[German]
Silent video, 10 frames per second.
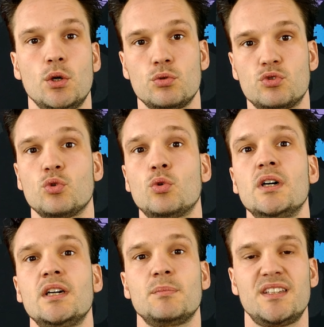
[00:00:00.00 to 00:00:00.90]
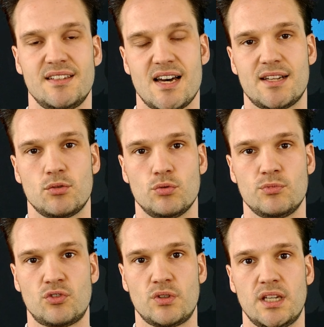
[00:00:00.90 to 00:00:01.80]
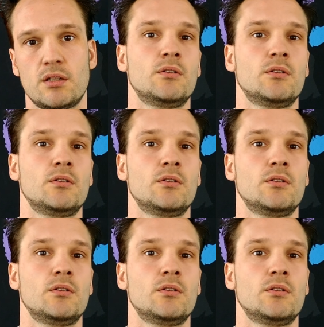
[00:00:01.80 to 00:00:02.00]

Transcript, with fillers: so mit den Daten umzugehen